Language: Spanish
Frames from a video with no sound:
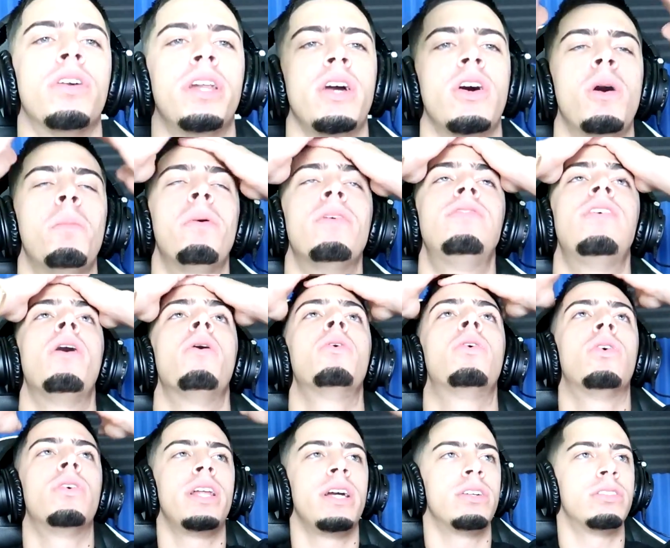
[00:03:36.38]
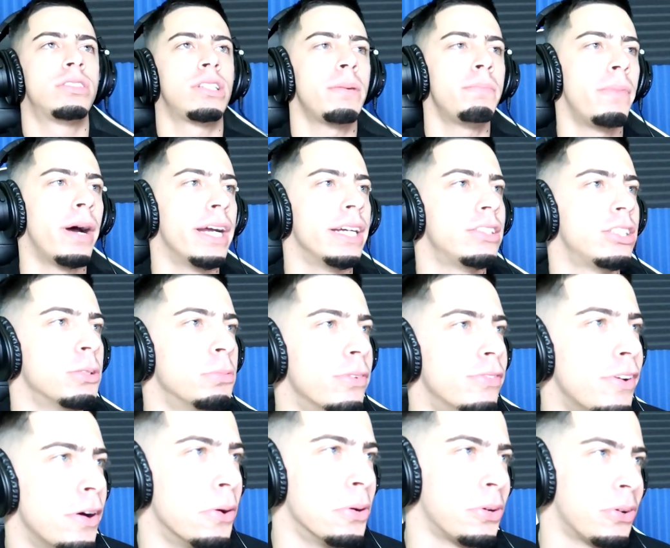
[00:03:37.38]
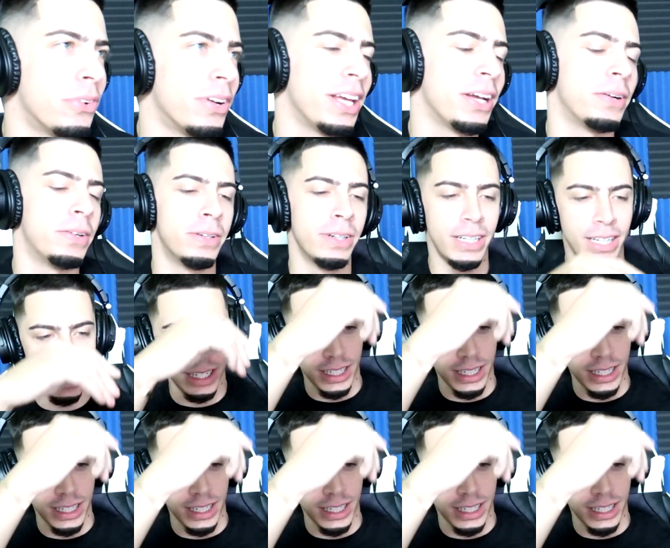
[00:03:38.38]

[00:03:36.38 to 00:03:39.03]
conejo, por favor, conejo, salva esto, por favor, conejo.